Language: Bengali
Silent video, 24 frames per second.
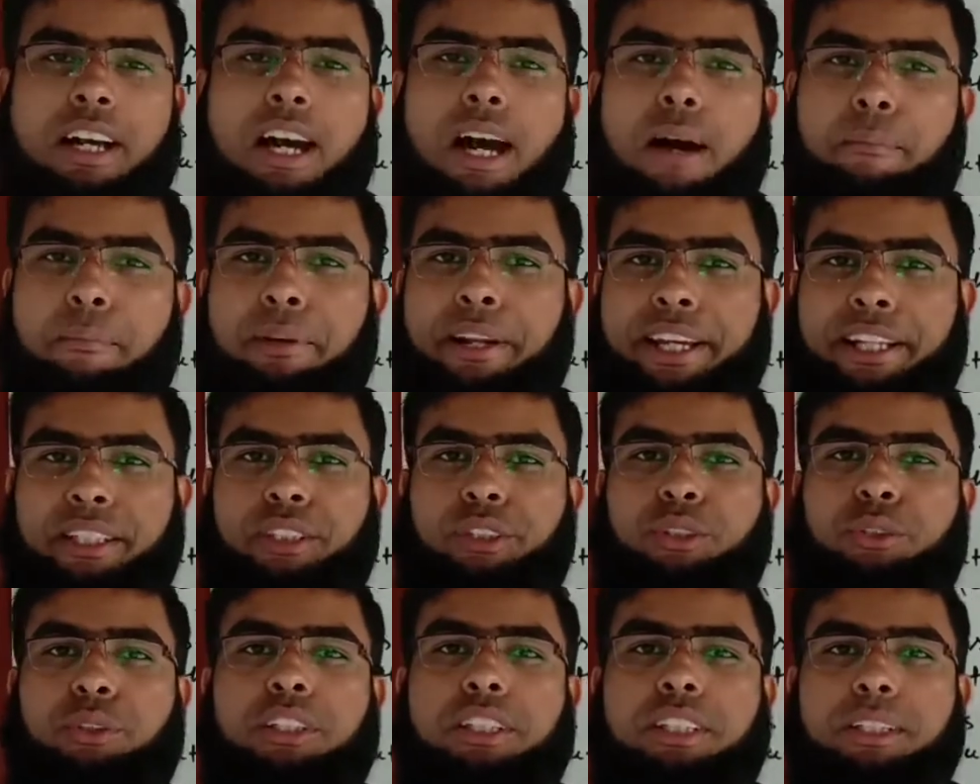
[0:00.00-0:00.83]
আমরা
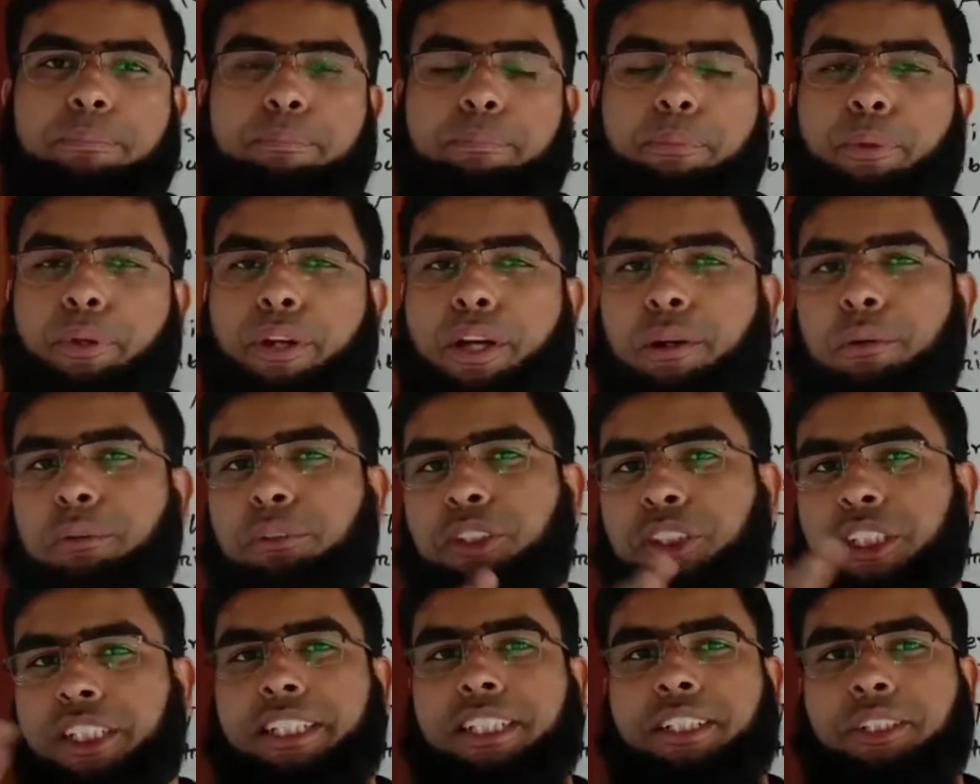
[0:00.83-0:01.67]
অ্যাকচুয়ালি প্রোনাউন
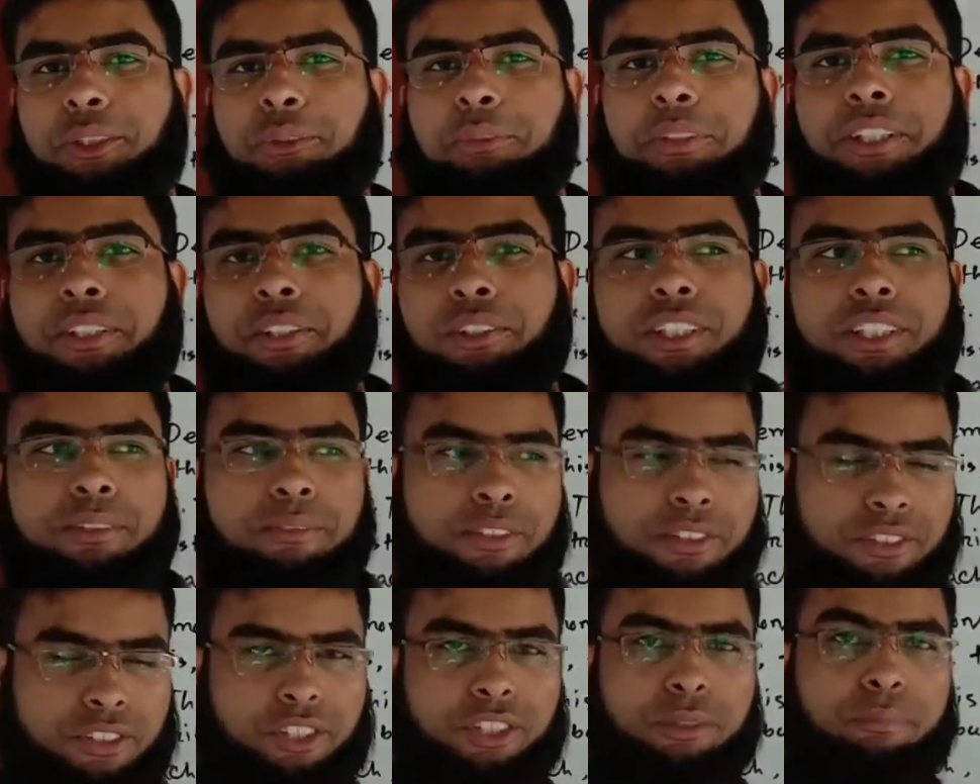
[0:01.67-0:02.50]
শেখার সময় কিন্তু
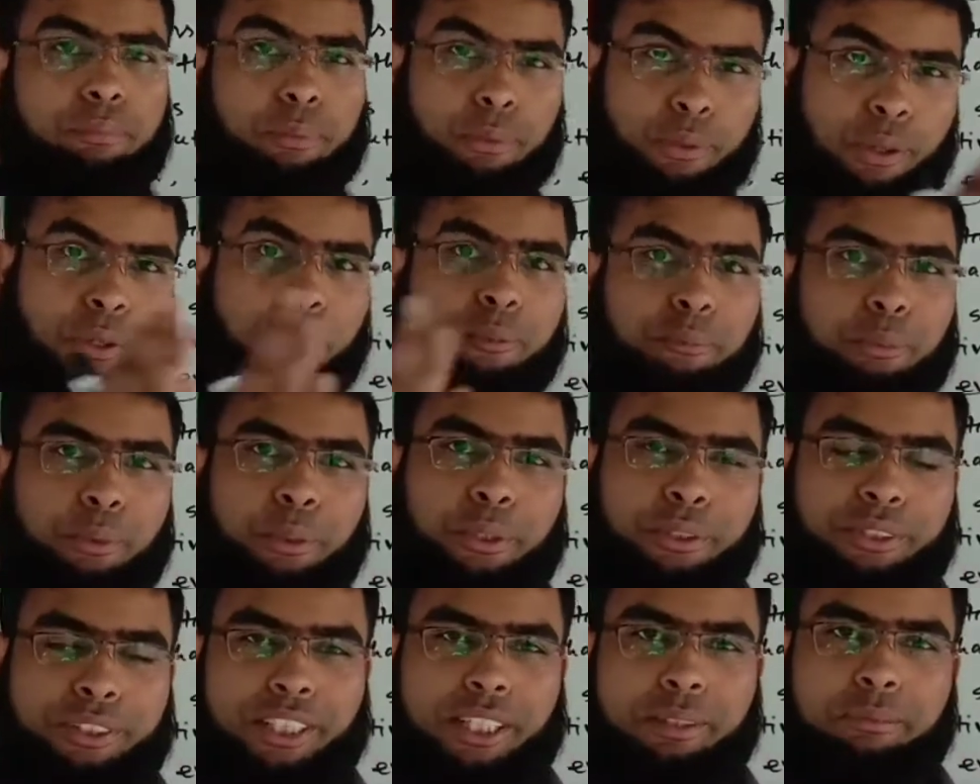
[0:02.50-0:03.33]
ডেমনিস্ট্রেটিভ প্রোনাউন
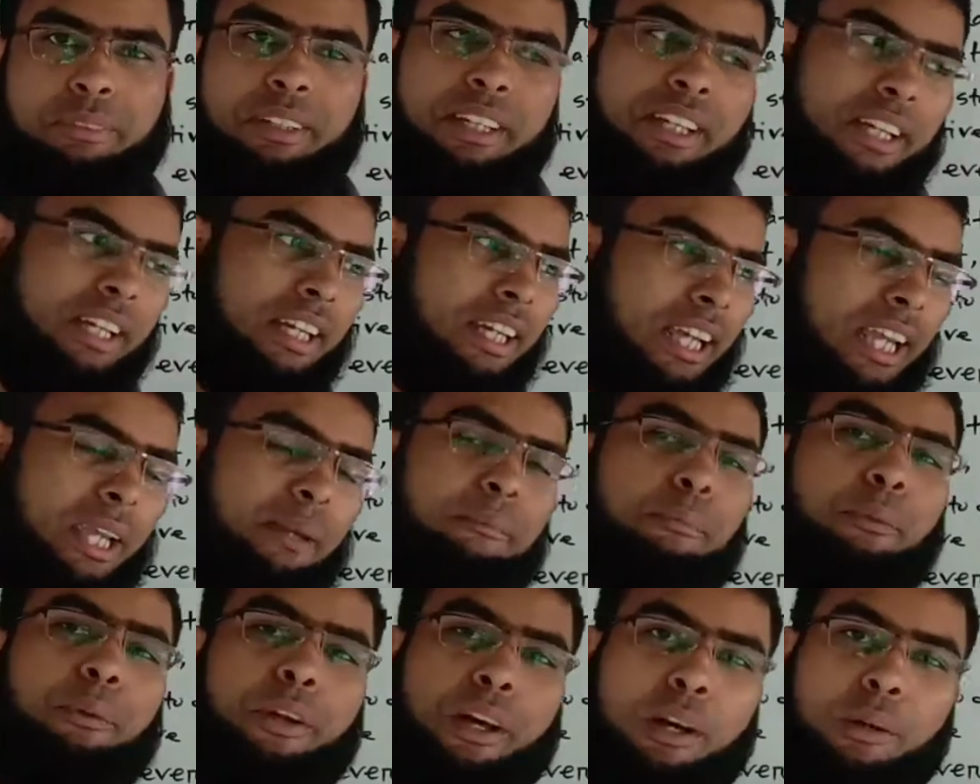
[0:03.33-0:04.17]
পড়েছিলাম এই
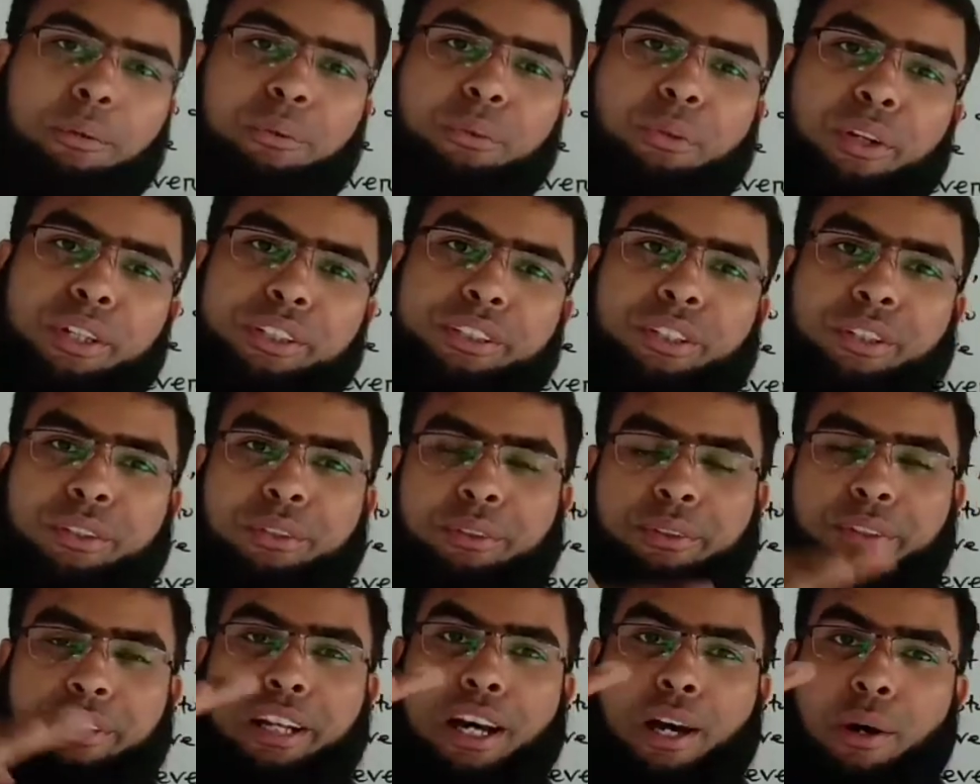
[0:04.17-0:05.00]
প্রোনাউনগুলি যখন
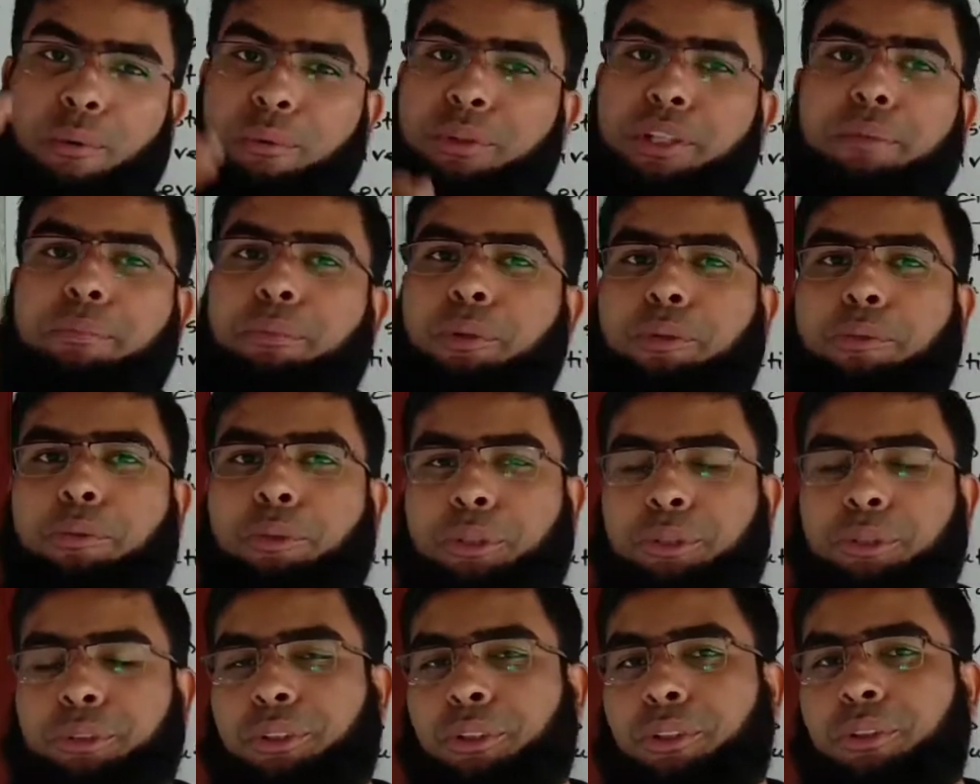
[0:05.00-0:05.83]
নাউনের
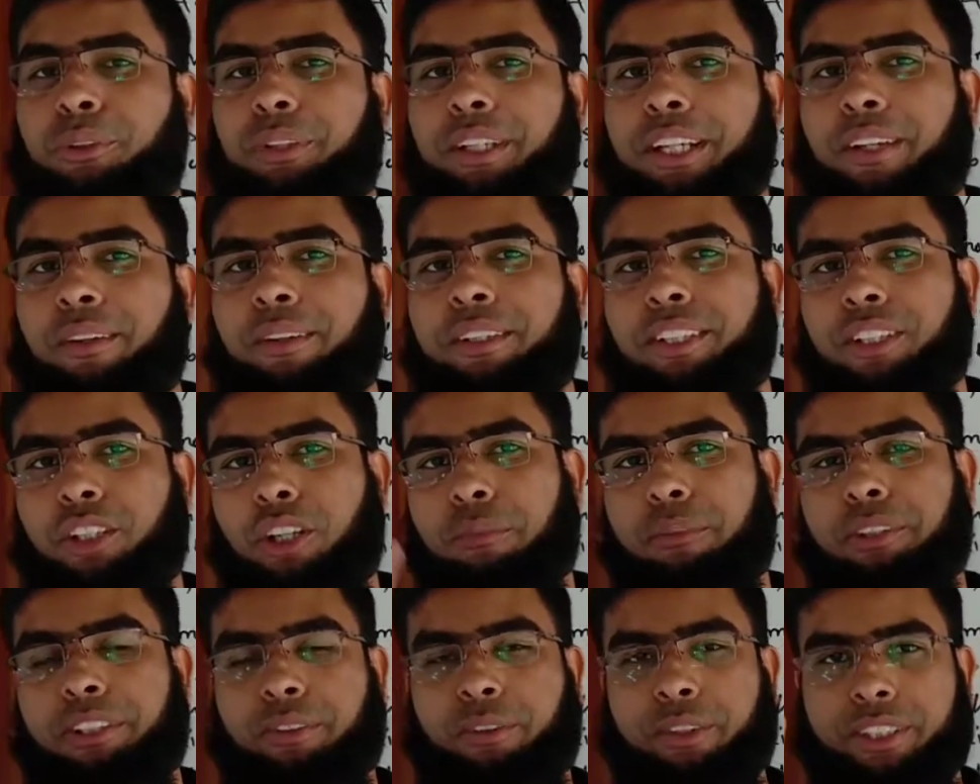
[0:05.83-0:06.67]
পরিবেশে তখন এগুলো কী
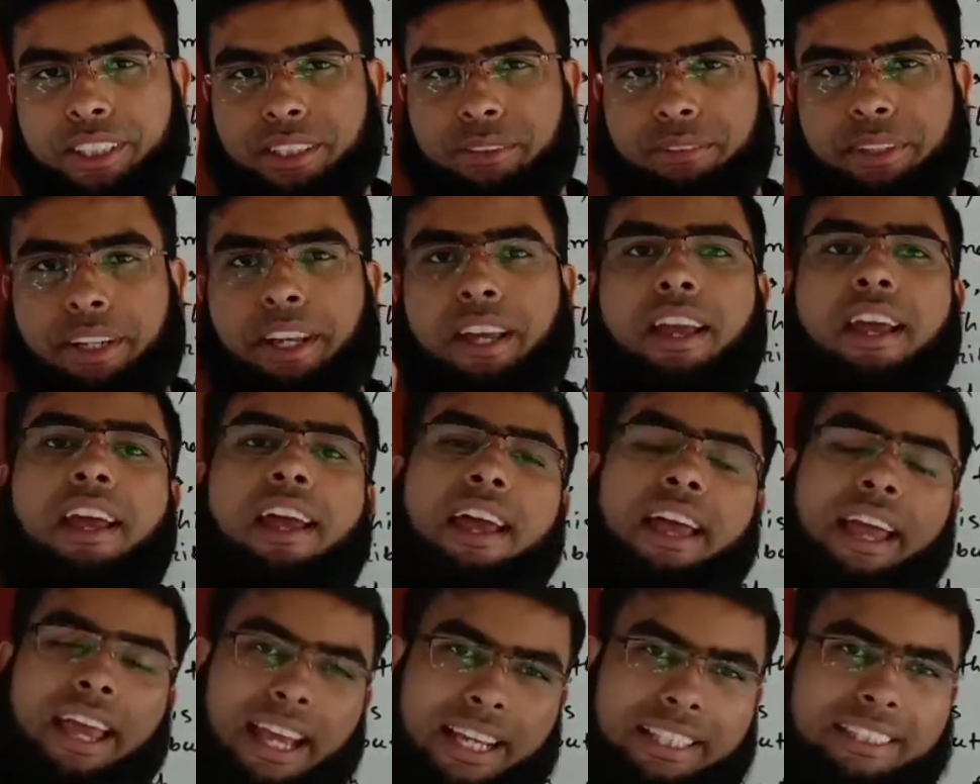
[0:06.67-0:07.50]
হবে হয়ে যাবে
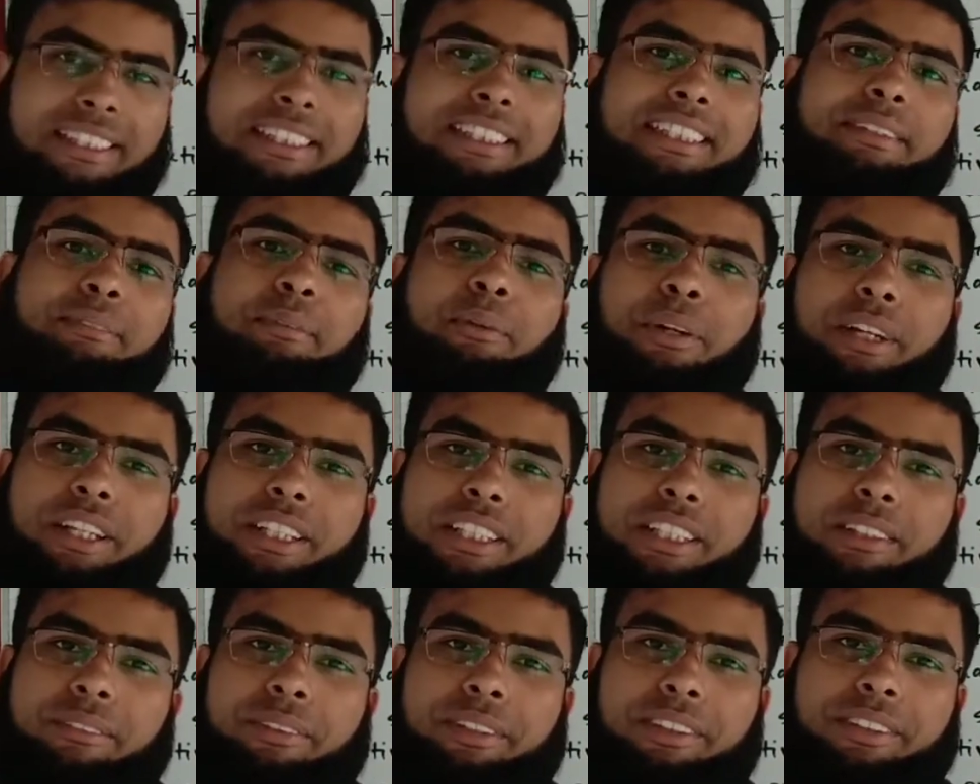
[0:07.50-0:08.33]
অ্যাজেটিভ হয়ে
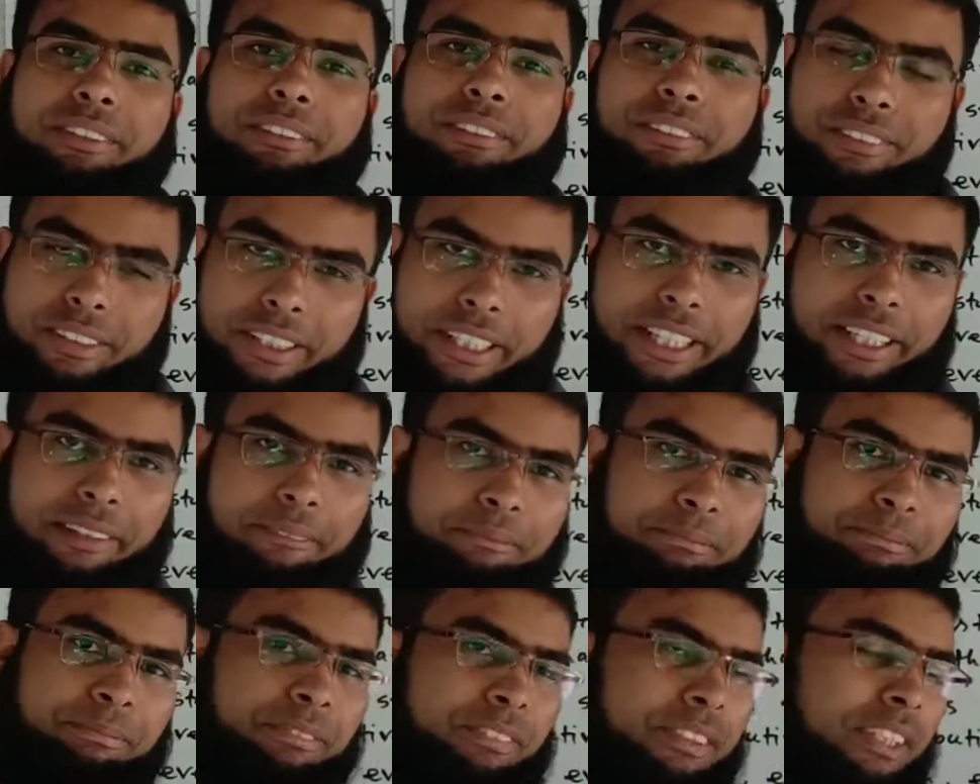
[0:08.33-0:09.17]
যাবে ওকে
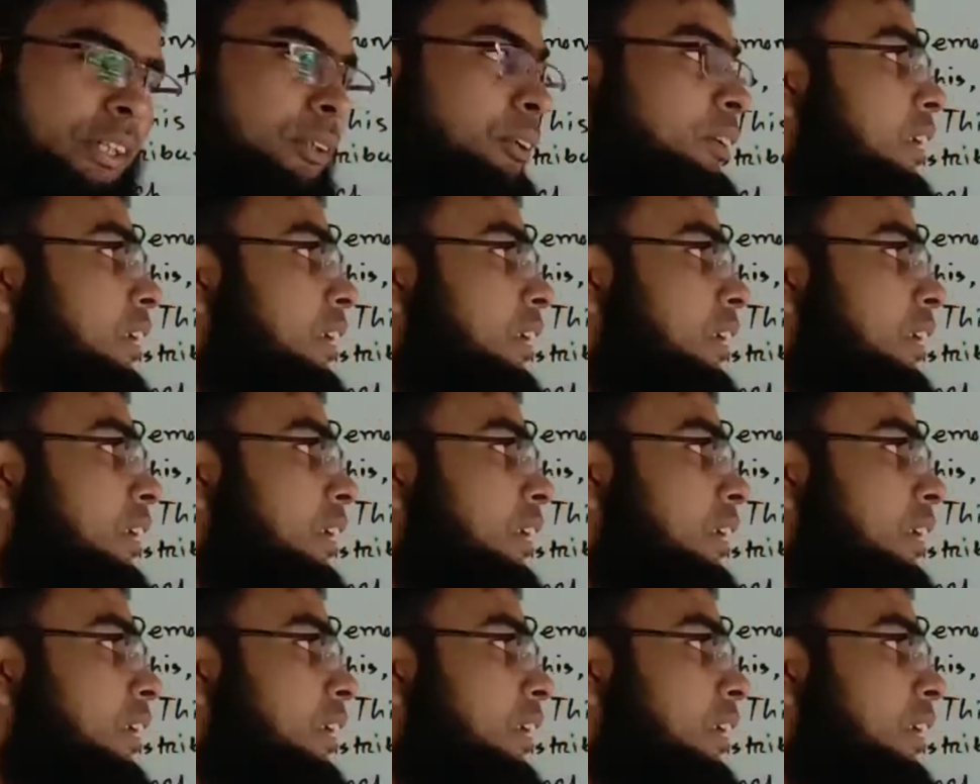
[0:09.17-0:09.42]
দেখুন